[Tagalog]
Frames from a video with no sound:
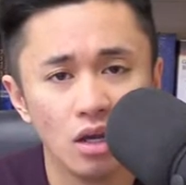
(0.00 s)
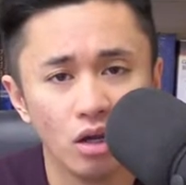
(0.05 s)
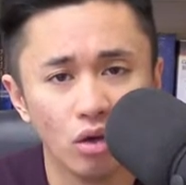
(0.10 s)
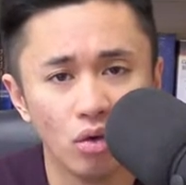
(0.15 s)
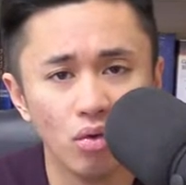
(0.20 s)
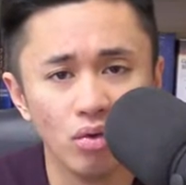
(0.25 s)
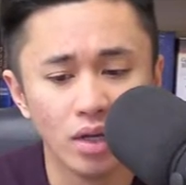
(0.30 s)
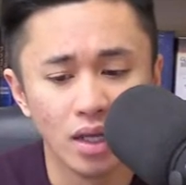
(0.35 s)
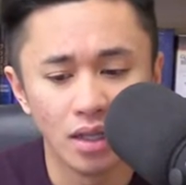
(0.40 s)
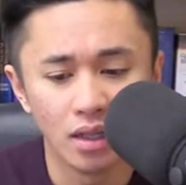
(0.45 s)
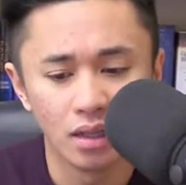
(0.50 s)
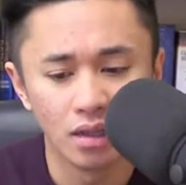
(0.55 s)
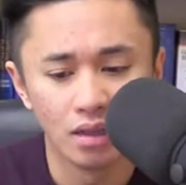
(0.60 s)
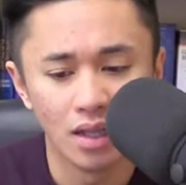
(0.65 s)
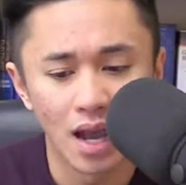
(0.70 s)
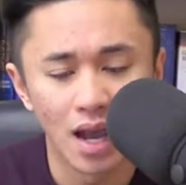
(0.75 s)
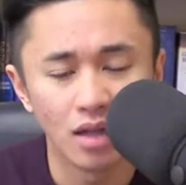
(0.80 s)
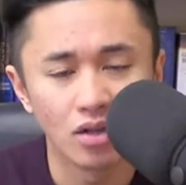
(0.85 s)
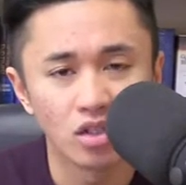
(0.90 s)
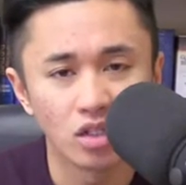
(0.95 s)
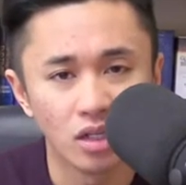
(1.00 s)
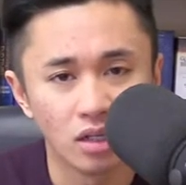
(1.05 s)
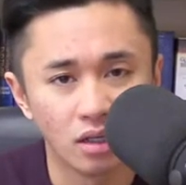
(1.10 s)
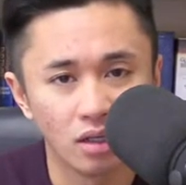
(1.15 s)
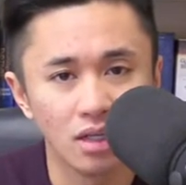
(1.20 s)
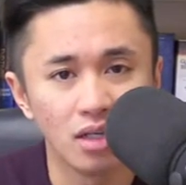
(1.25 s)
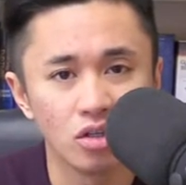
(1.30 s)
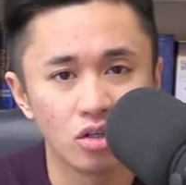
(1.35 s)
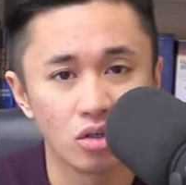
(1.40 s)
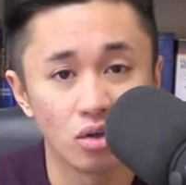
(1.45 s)
Ngunit dahil si
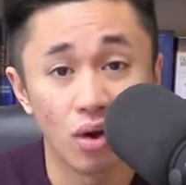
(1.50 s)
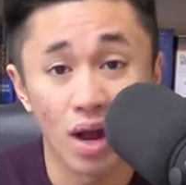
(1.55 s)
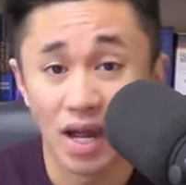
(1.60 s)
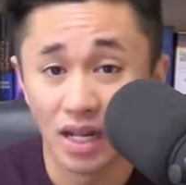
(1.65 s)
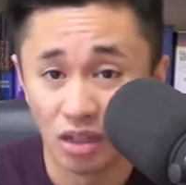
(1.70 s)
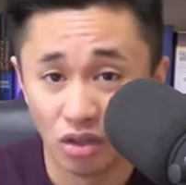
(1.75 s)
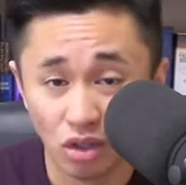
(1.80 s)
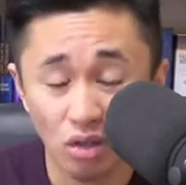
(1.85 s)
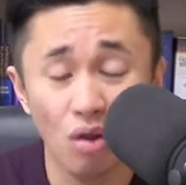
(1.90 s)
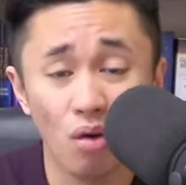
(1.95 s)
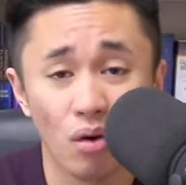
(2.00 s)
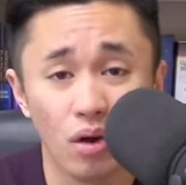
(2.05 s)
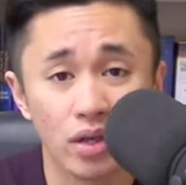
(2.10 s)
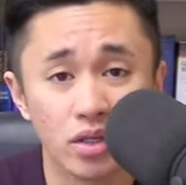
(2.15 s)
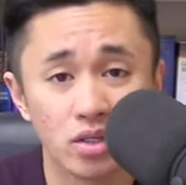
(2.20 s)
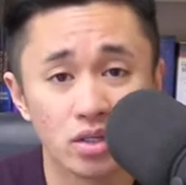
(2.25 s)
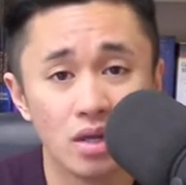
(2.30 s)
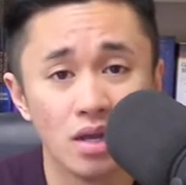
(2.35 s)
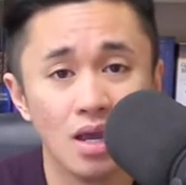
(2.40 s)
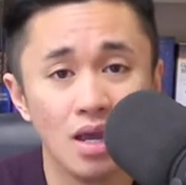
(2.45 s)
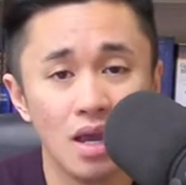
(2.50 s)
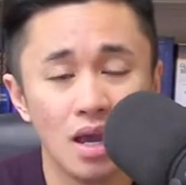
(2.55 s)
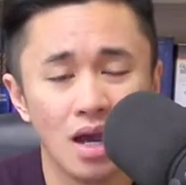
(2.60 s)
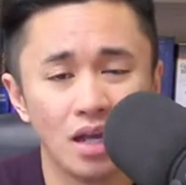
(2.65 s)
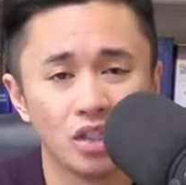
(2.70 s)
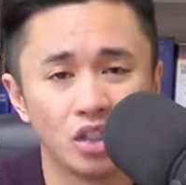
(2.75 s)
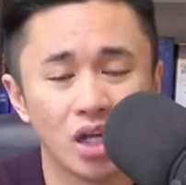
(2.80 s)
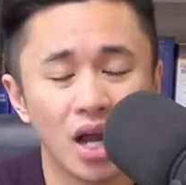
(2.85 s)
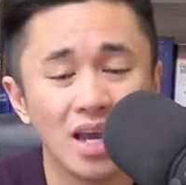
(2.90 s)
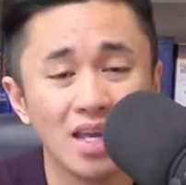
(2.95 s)
Kristo ay Diyos
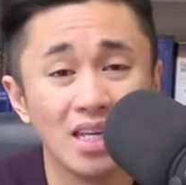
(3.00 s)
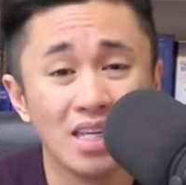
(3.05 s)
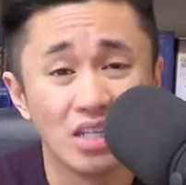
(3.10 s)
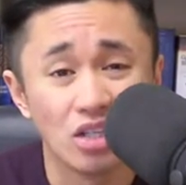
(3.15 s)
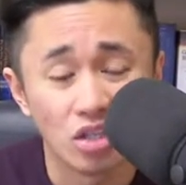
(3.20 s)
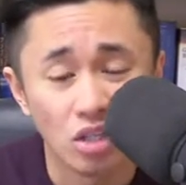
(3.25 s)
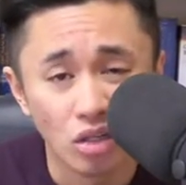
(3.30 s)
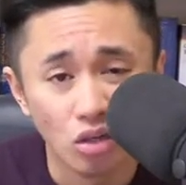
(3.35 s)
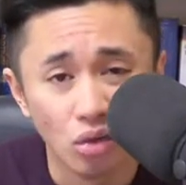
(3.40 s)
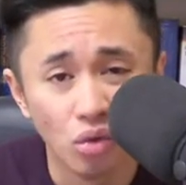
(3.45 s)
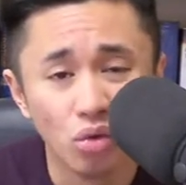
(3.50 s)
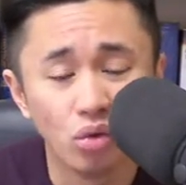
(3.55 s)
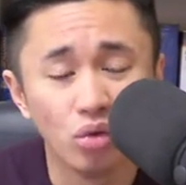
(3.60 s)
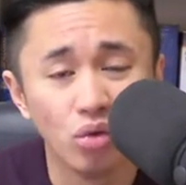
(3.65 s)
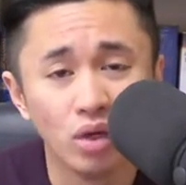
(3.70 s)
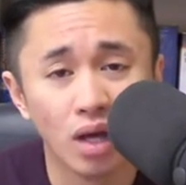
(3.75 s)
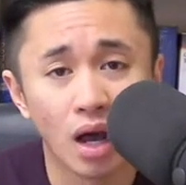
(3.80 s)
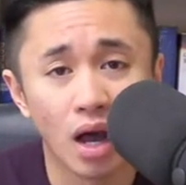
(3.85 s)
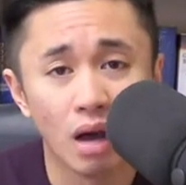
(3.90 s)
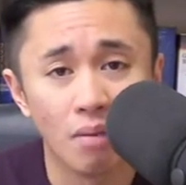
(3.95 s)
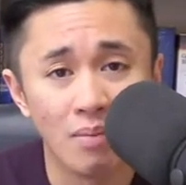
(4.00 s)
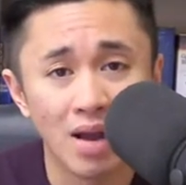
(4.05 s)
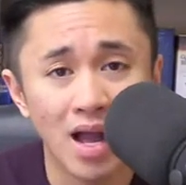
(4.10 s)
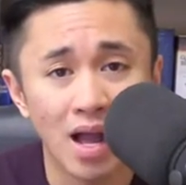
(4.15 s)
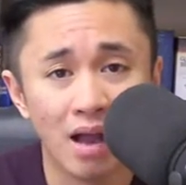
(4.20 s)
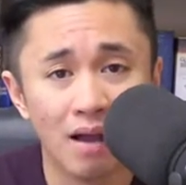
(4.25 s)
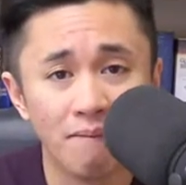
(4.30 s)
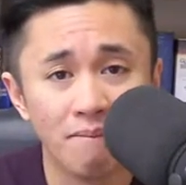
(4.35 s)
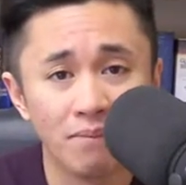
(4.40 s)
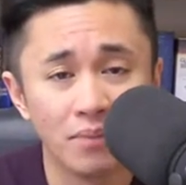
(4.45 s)
at siya ay isinugo ng
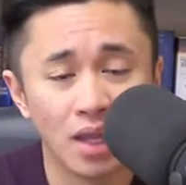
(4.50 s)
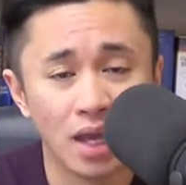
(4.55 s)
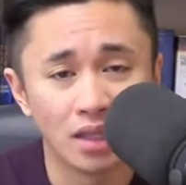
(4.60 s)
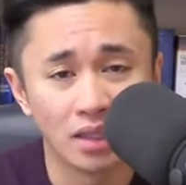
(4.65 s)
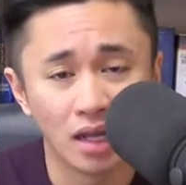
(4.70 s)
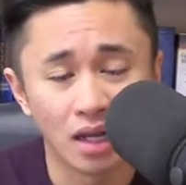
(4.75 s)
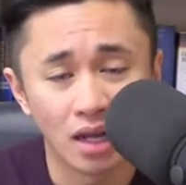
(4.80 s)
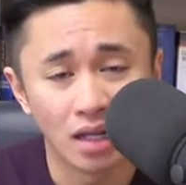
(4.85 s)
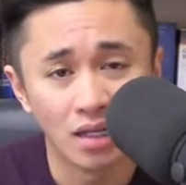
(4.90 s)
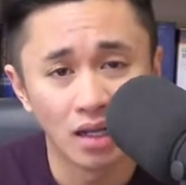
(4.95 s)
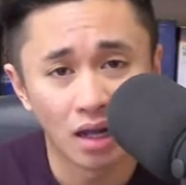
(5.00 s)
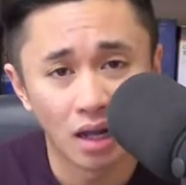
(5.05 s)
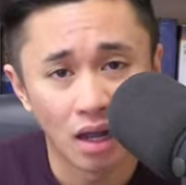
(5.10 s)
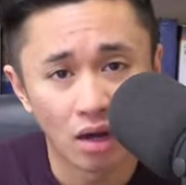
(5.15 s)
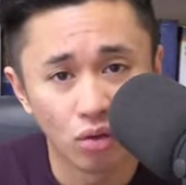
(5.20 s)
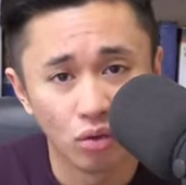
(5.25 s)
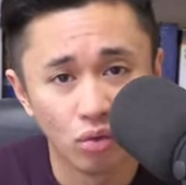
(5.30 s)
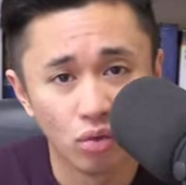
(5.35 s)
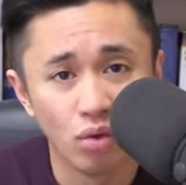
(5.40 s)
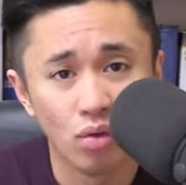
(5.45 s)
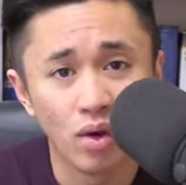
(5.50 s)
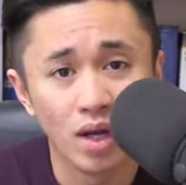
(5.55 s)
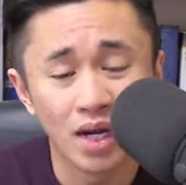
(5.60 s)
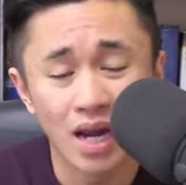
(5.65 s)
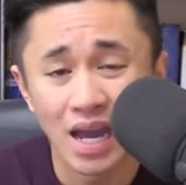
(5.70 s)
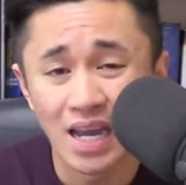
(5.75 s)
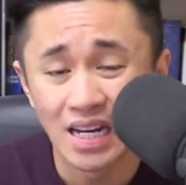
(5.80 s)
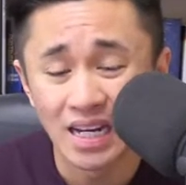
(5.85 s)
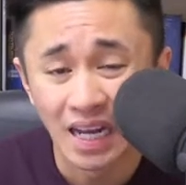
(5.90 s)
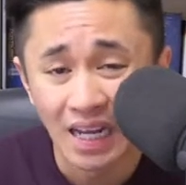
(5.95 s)
Ama at ang kanyang karunungan
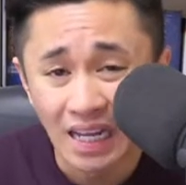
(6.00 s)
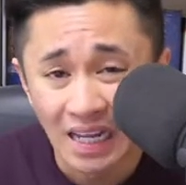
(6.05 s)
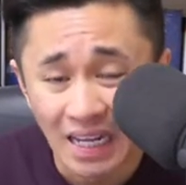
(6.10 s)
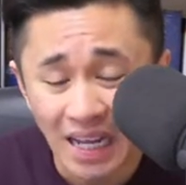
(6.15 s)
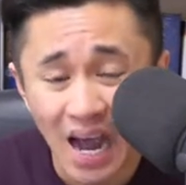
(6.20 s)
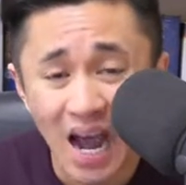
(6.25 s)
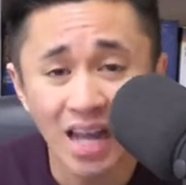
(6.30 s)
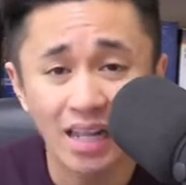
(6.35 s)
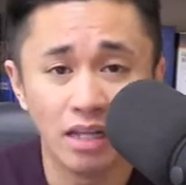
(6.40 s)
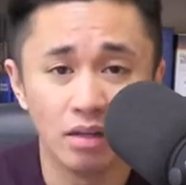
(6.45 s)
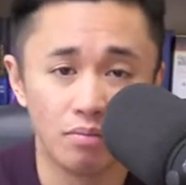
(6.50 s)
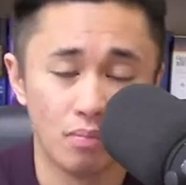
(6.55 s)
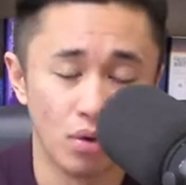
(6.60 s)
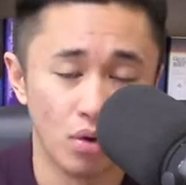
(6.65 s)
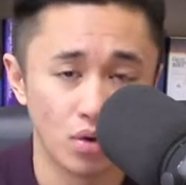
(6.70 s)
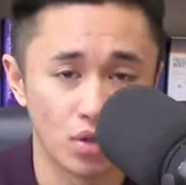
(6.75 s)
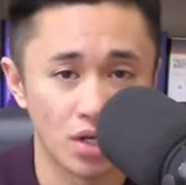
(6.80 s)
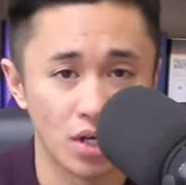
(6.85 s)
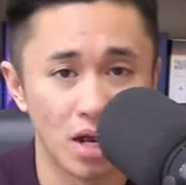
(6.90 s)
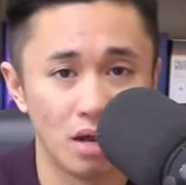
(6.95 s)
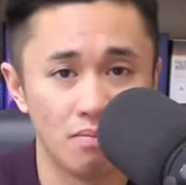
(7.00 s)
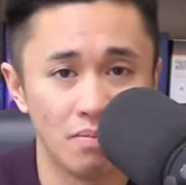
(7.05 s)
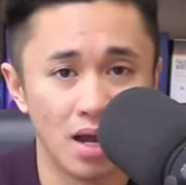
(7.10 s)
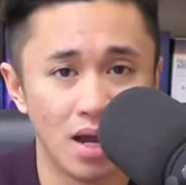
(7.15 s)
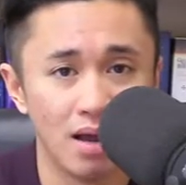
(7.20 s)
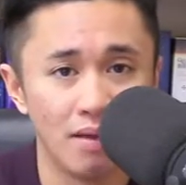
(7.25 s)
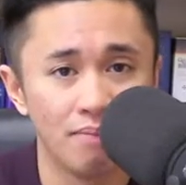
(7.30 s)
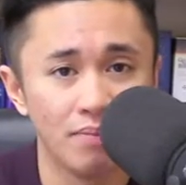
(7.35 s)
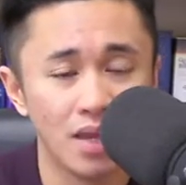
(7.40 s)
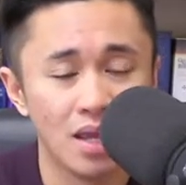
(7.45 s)
ay nanggaling po sa
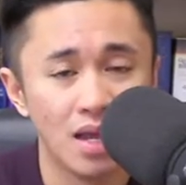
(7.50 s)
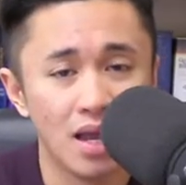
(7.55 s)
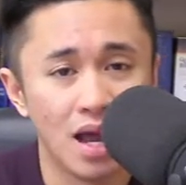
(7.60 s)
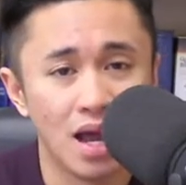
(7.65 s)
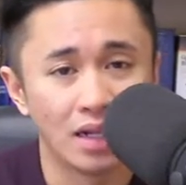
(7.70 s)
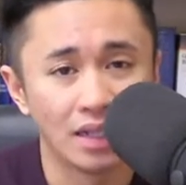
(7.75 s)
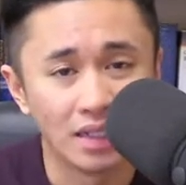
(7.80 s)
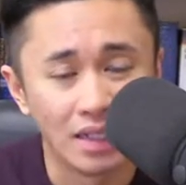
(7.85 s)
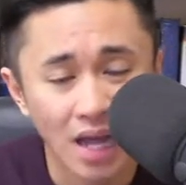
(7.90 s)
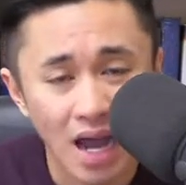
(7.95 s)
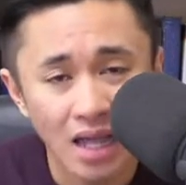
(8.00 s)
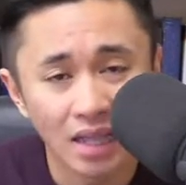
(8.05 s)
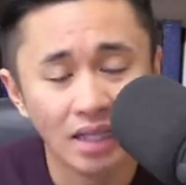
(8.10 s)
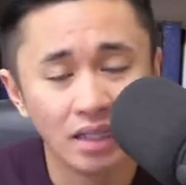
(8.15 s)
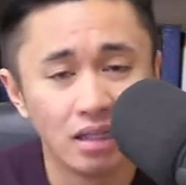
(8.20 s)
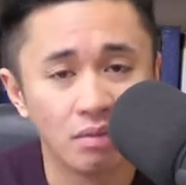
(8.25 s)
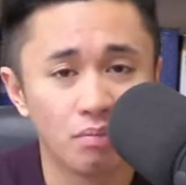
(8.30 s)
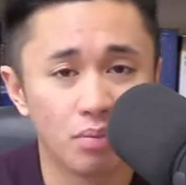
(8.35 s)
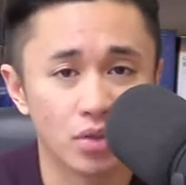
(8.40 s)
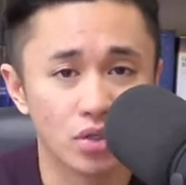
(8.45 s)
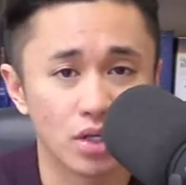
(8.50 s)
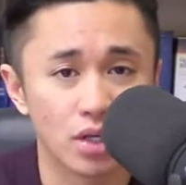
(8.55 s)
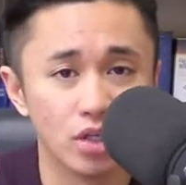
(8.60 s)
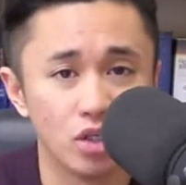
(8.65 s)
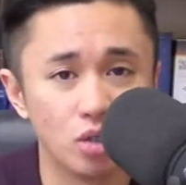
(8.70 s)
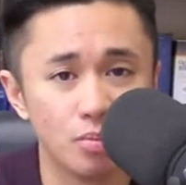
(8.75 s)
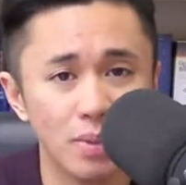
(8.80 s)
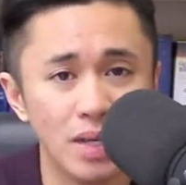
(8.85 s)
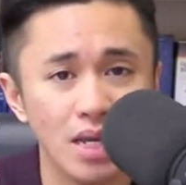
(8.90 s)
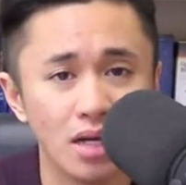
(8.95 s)
Ama at galing din po sa
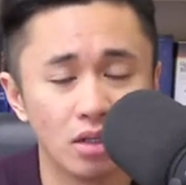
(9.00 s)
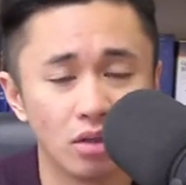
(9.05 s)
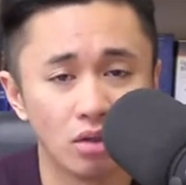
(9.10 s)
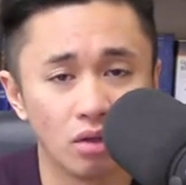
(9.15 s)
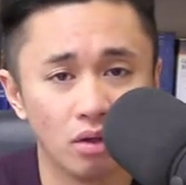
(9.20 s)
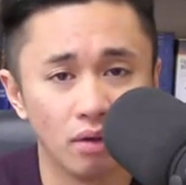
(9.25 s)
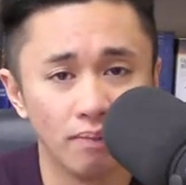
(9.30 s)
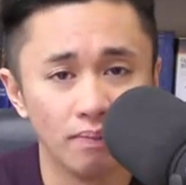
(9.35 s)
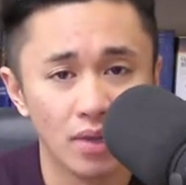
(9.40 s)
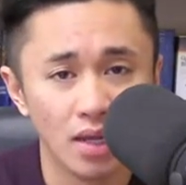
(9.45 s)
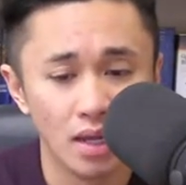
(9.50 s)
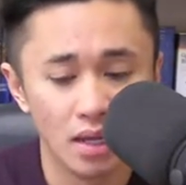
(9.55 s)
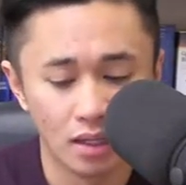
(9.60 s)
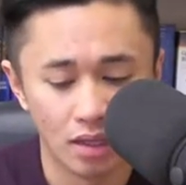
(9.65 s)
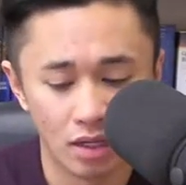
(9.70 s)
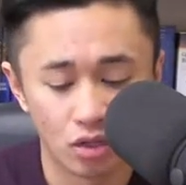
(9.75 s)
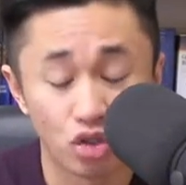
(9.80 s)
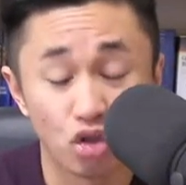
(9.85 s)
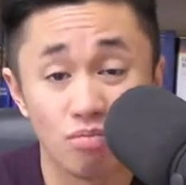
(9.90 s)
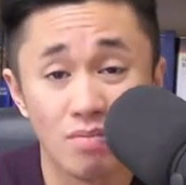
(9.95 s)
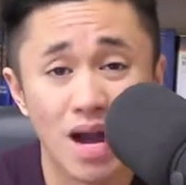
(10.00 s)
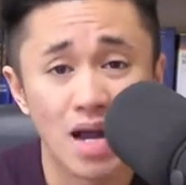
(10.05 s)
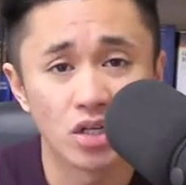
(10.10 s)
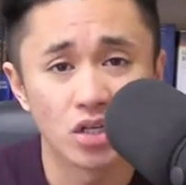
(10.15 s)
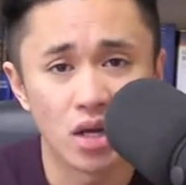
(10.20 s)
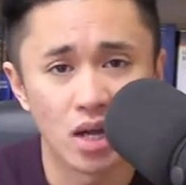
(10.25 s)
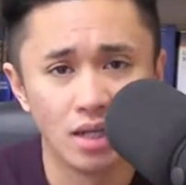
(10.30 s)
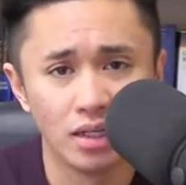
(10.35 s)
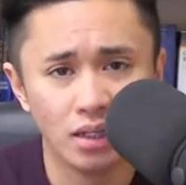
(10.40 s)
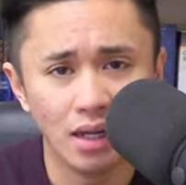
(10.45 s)
Espiritu na
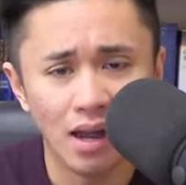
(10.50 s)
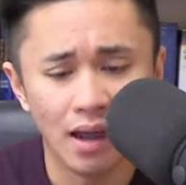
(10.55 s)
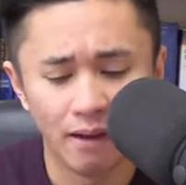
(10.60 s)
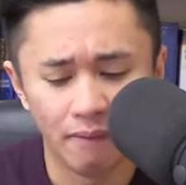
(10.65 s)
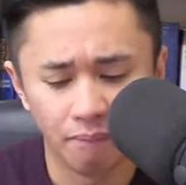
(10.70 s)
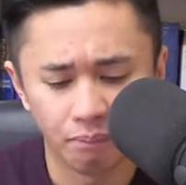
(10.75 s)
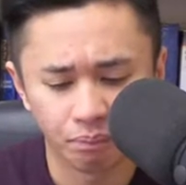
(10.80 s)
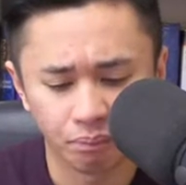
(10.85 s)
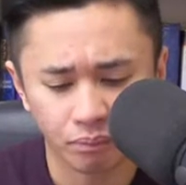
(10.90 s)
sumasa kanya,